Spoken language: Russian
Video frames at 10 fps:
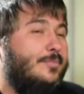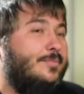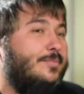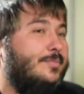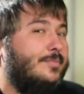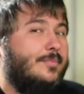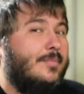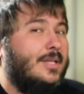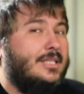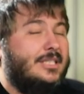–
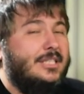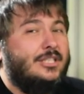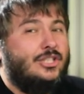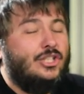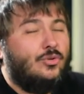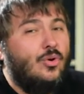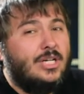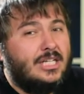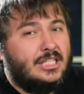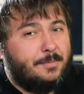делает не
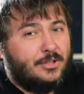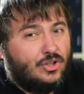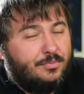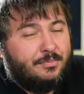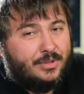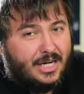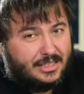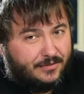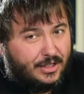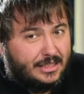только неспособным дрель
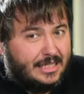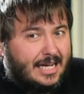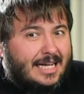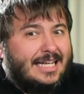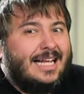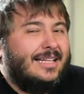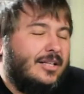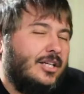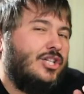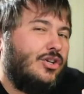сверлить, а, а
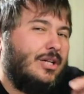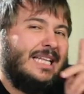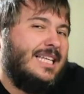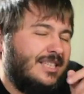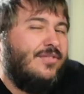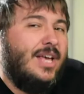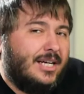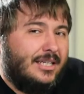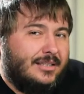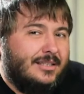еще она
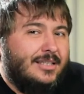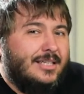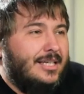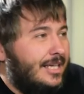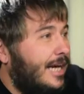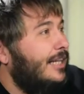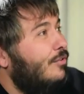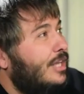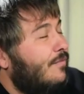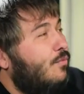сверлит. Когда
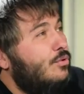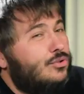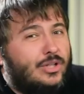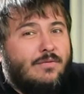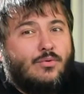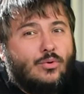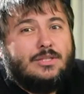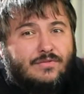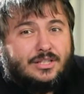вот так в воздухе вроде